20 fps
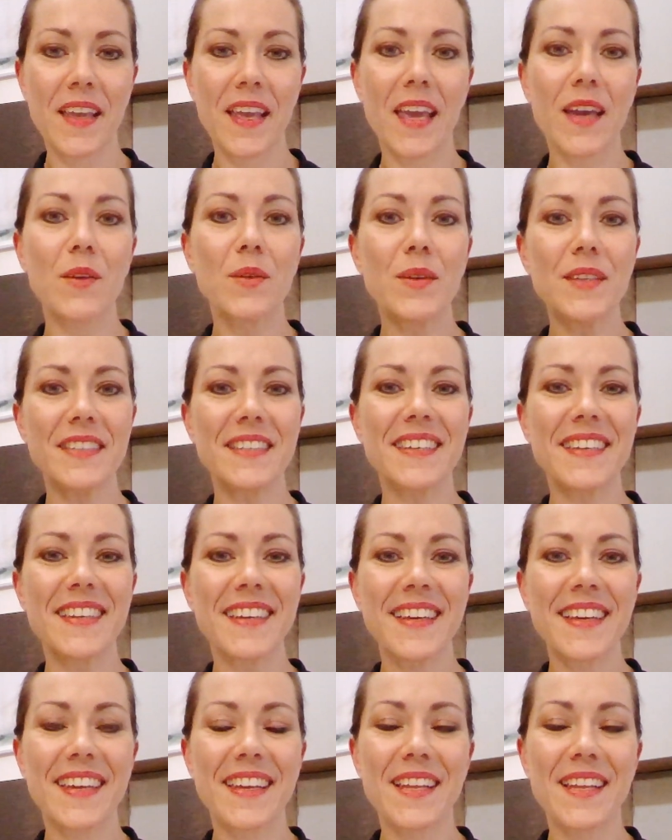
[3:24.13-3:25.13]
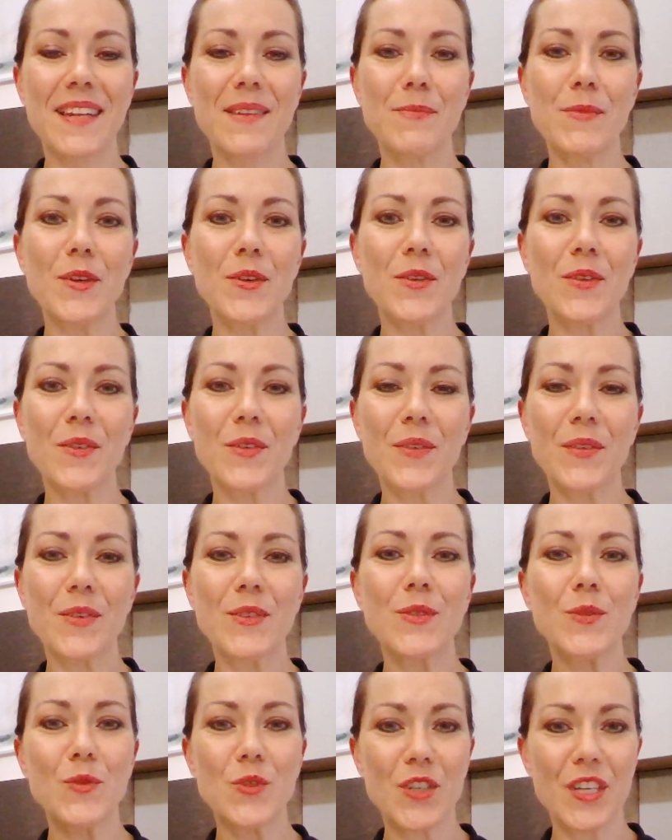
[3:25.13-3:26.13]
E quindi il mio
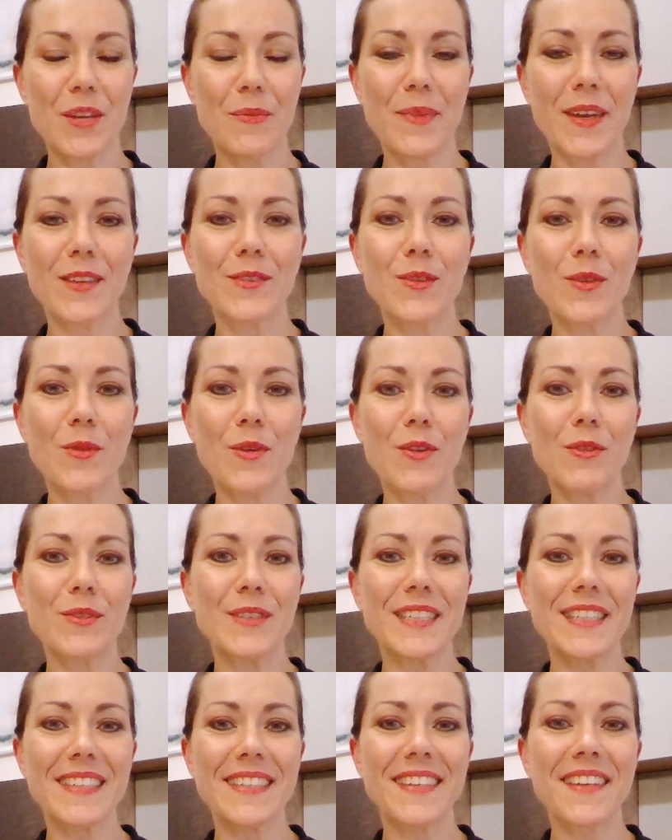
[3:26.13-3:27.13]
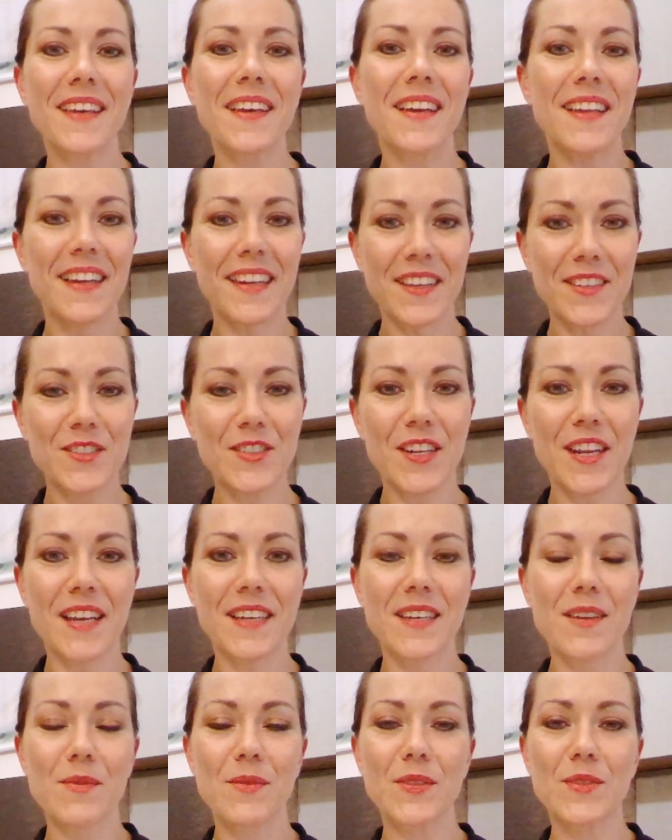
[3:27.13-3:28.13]
suggerimento è quello di leggere
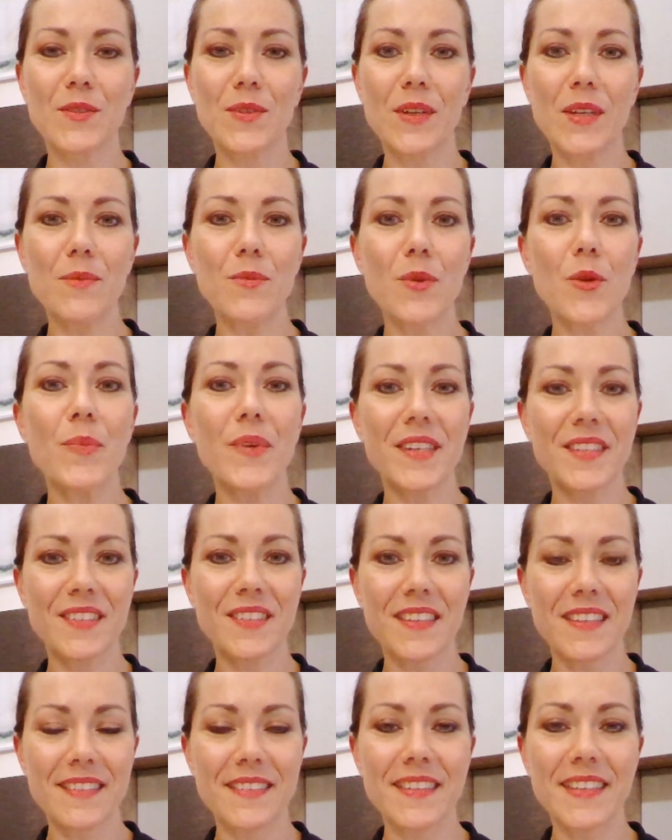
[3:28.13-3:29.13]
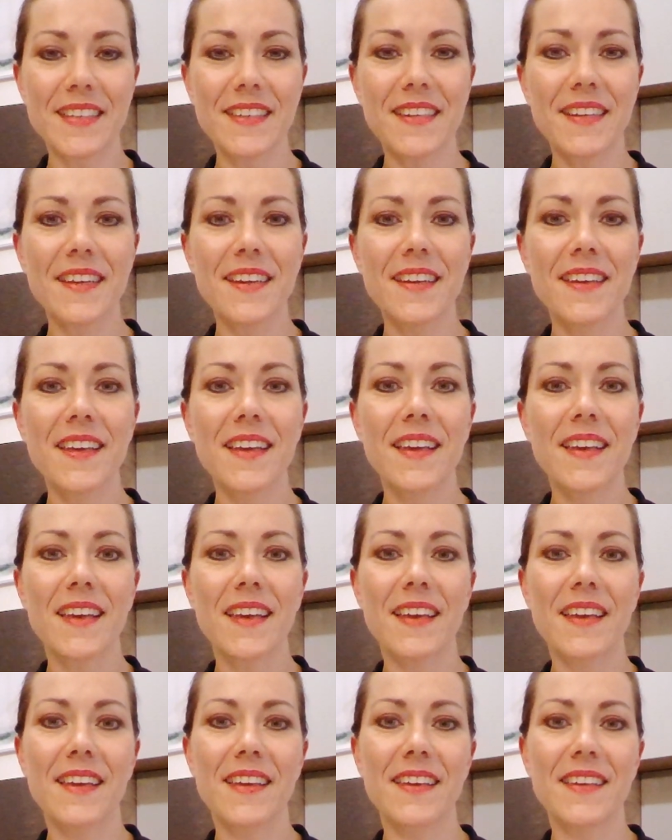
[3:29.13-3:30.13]
anche questo libro per sentire
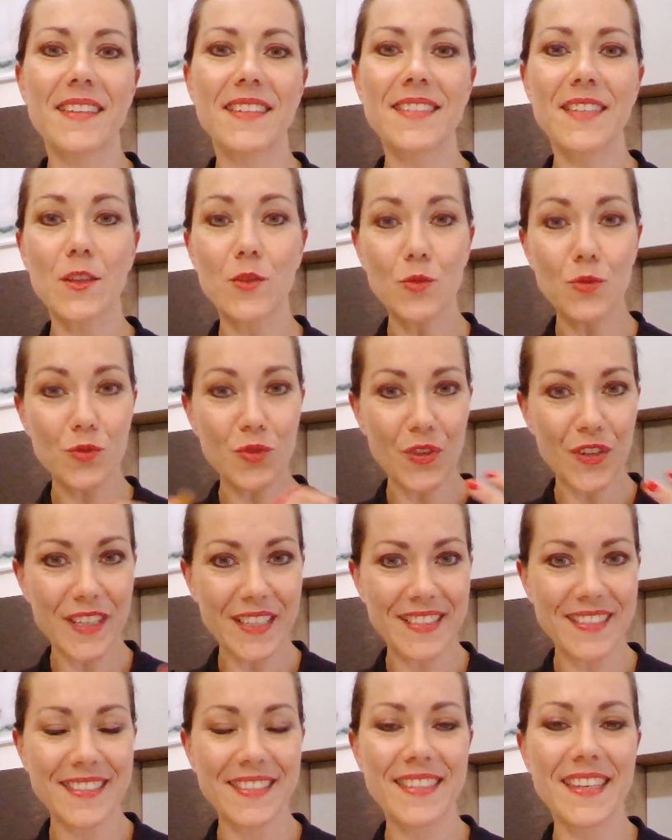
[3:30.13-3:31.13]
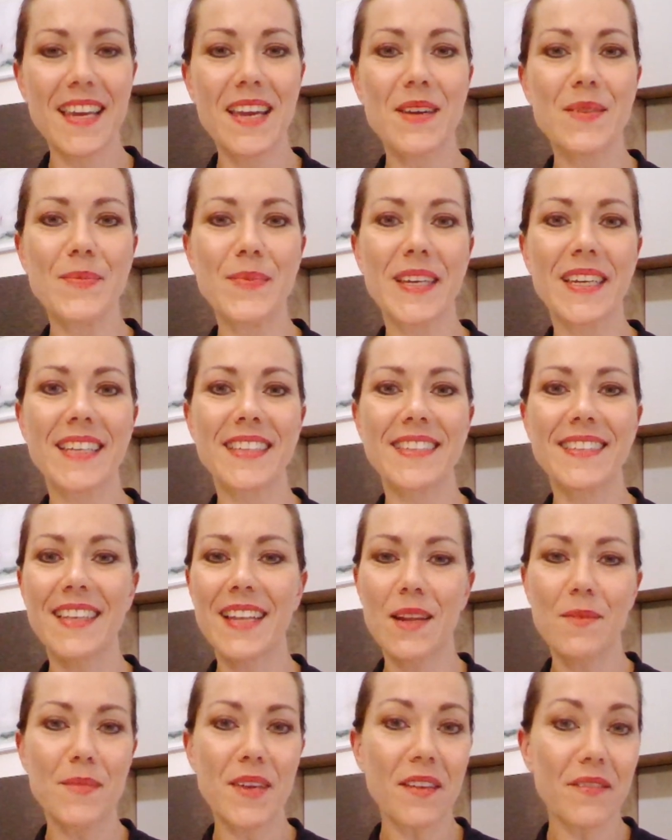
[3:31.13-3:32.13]
eh, se tutto l'insieme
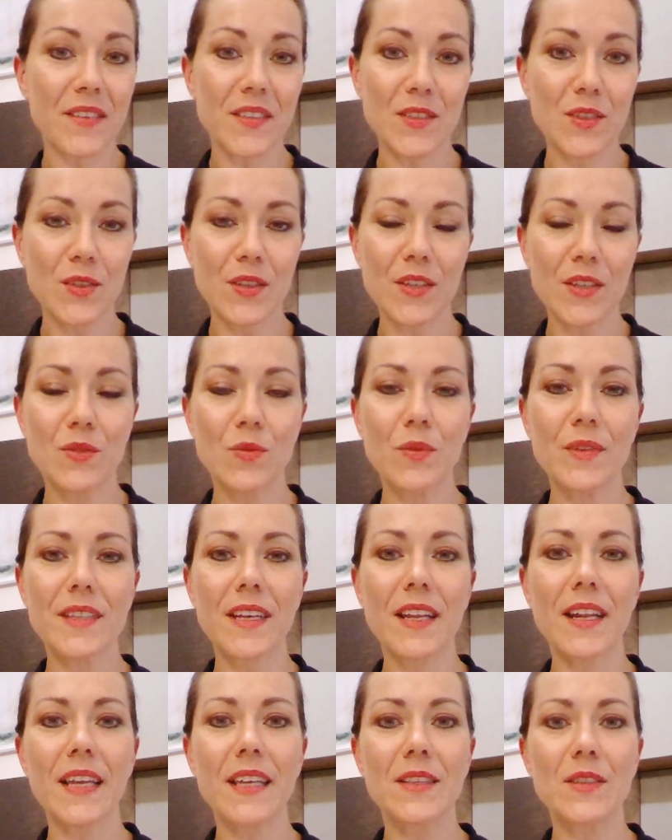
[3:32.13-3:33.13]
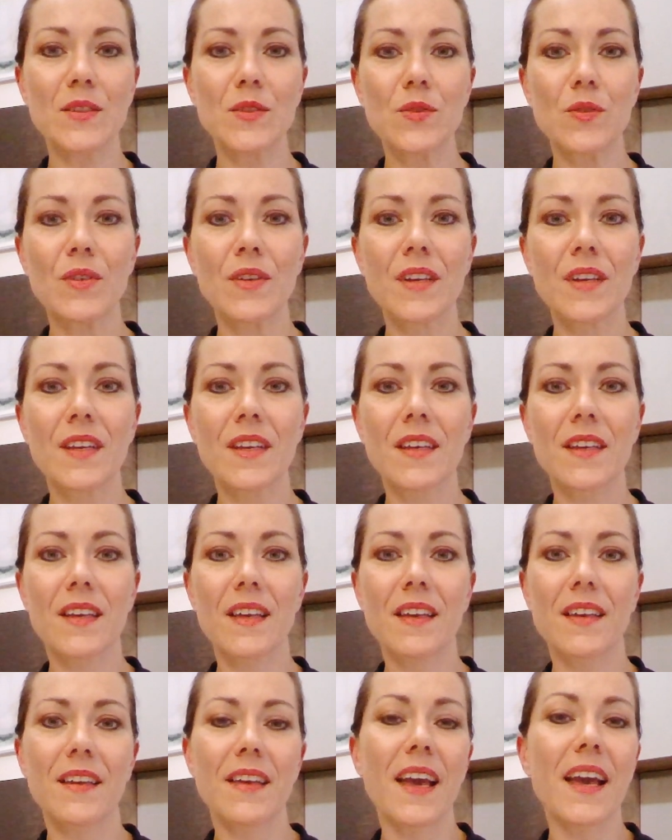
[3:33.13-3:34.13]
della mia visione sul talento
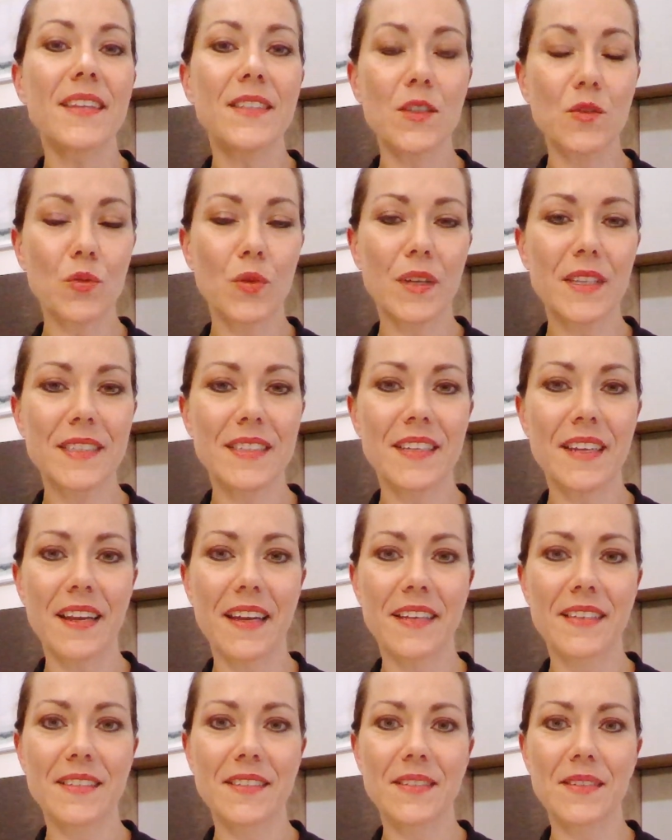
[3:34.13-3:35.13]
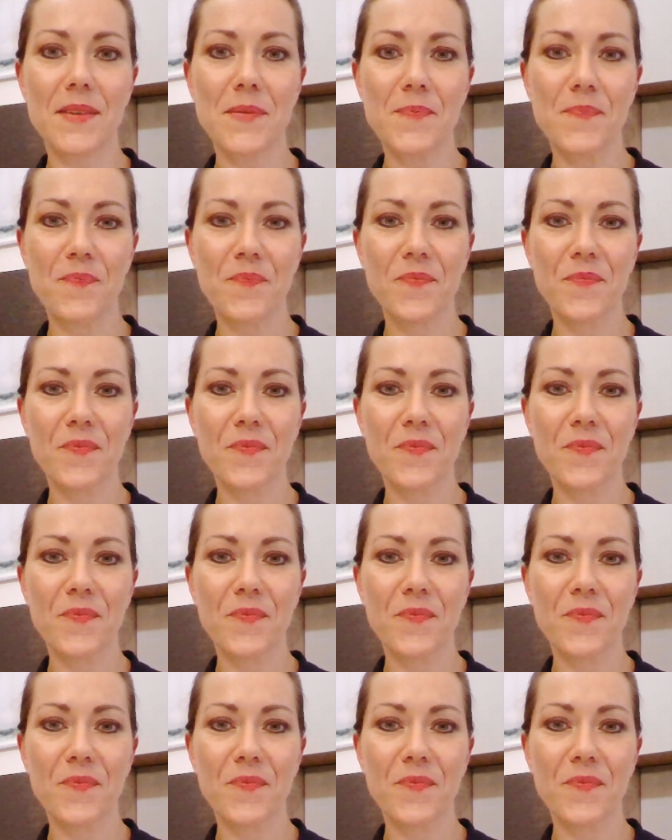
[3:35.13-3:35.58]
eh, è di tuo interesse.